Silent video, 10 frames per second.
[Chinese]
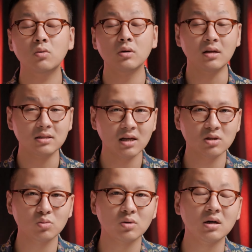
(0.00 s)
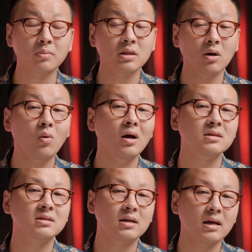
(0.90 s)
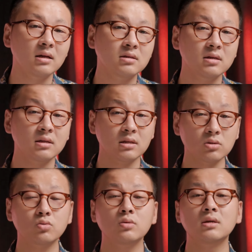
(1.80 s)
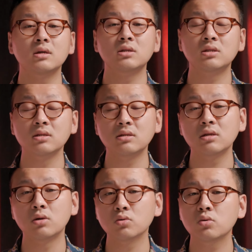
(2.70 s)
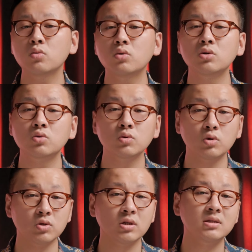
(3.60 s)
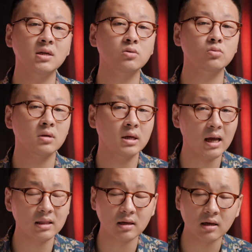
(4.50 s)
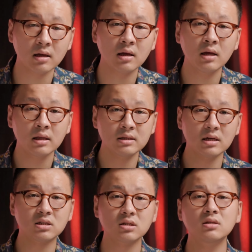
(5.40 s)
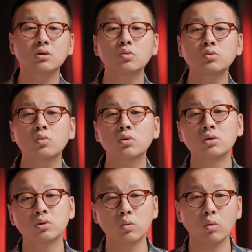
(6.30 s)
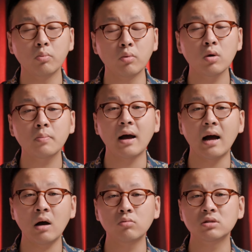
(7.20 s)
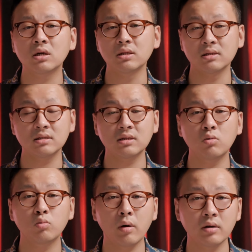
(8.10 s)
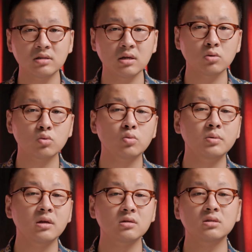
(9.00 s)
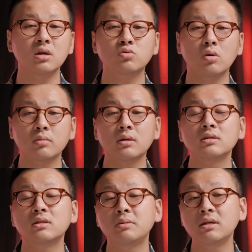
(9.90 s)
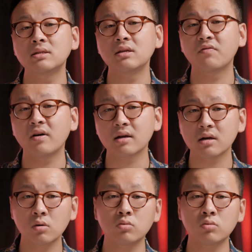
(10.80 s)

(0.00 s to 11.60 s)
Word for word: 着回到像素合并的话题上来，这里引入一个实际流通过程中有效像素的概念。在实际工作过程中，我不会把 R p 上的四千五百万像素图片直接转换成 JPEG 发给客